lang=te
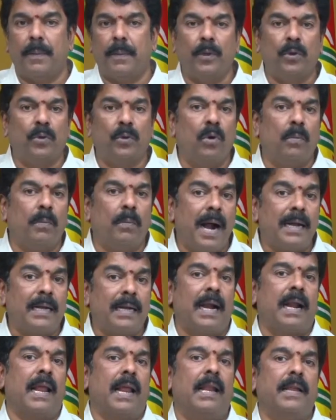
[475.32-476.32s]
ప్రభుత్వం
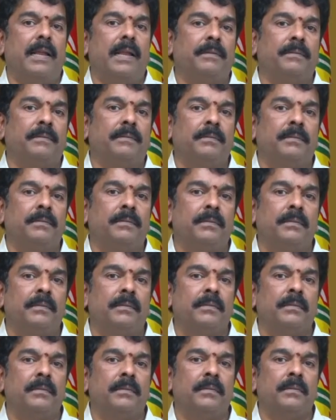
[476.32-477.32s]
మాట్లాడాలి
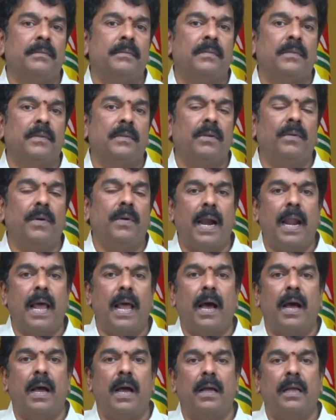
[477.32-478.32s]
ఇవాళ
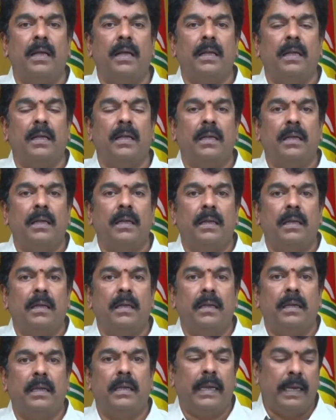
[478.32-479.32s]

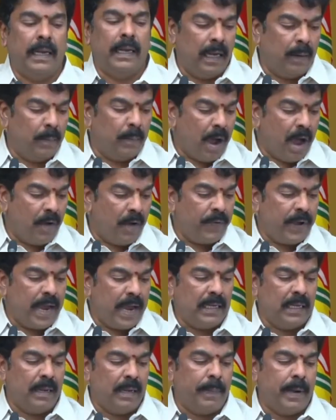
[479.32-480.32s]
ఇన్ని
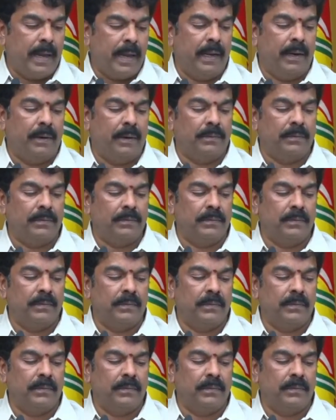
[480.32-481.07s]
మాఫియాలు చెప్పాను నేను